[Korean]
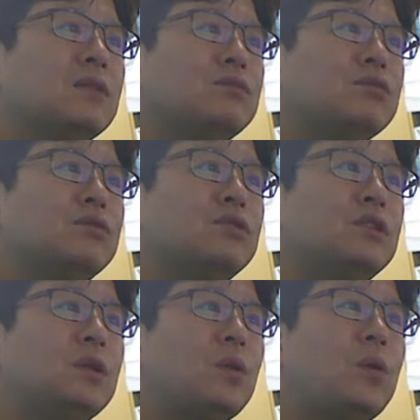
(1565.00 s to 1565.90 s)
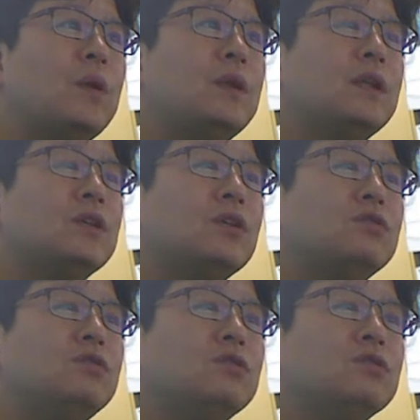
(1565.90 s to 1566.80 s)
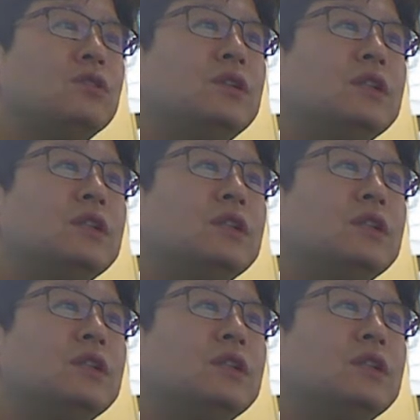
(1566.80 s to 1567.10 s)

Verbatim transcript: 분출이 오래될 경우